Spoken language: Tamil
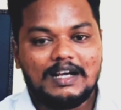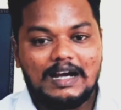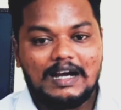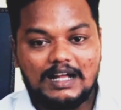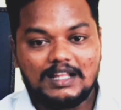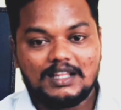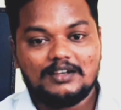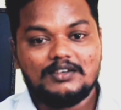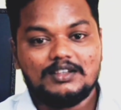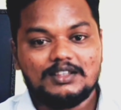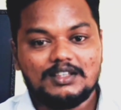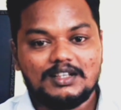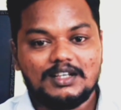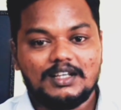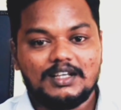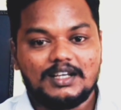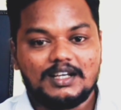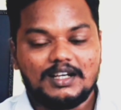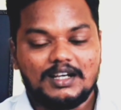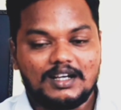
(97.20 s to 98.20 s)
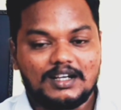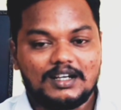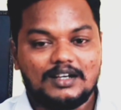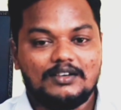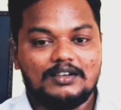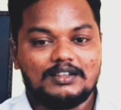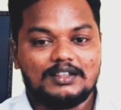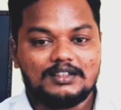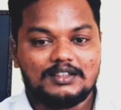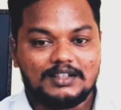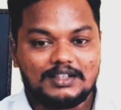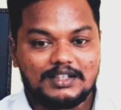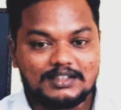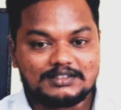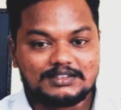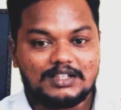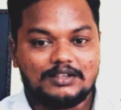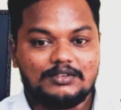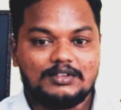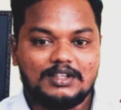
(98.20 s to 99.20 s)
அதை வந்து நீங்கள் அங்கே வந்து அந்த
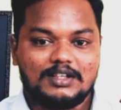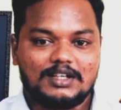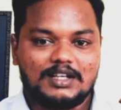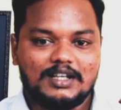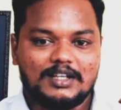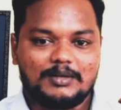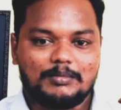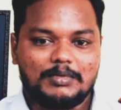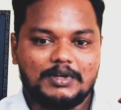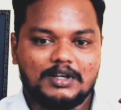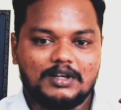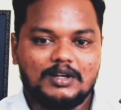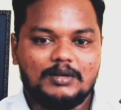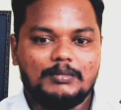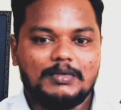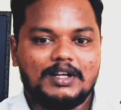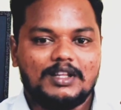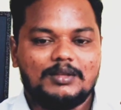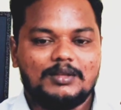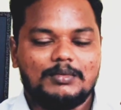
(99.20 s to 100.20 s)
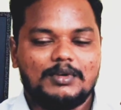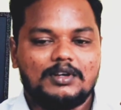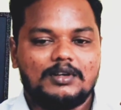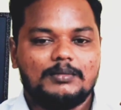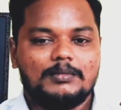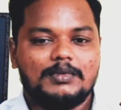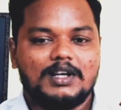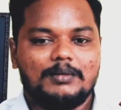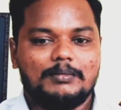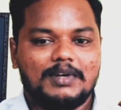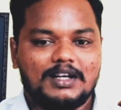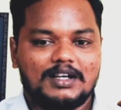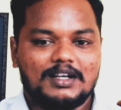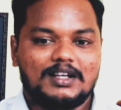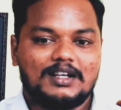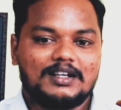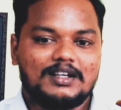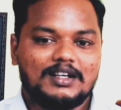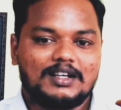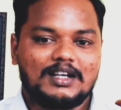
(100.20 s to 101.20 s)
டெஸ்ட்டை வந்து கிளியர் பண்ணணும் அது மட்டும் இல்லாமல் அங்கே
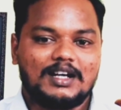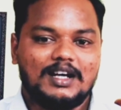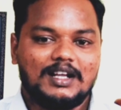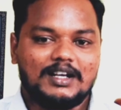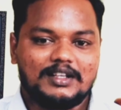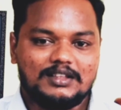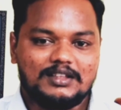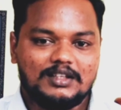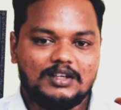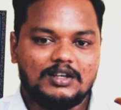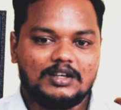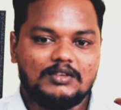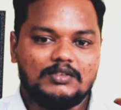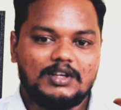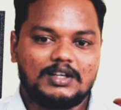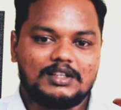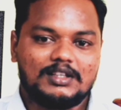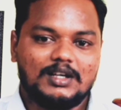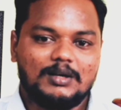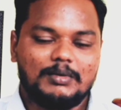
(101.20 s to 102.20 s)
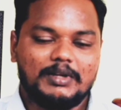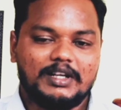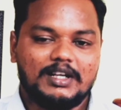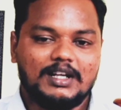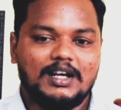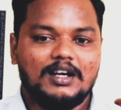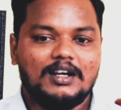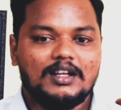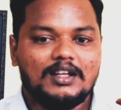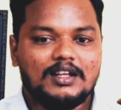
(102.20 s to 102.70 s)
இருக்க கார் இந்தியாவுக்கு வருது அப்படின்னா